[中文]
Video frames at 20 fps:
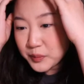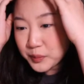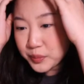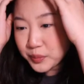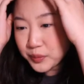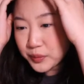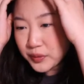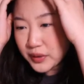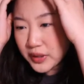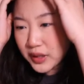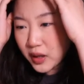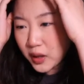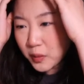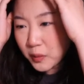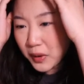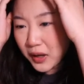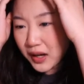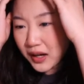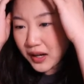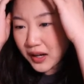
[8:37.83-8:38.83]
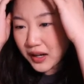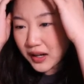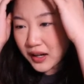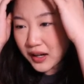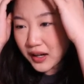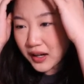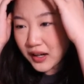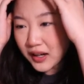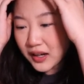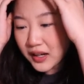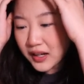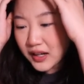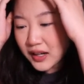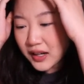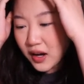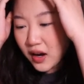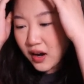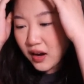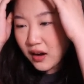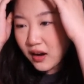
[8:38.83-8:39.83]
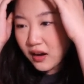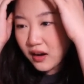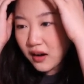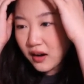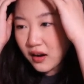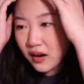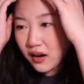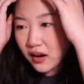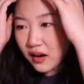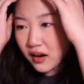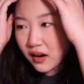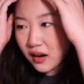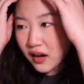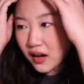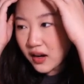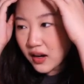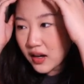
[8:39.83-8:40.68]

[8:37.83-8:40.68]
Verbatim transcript: 不要吧！啊！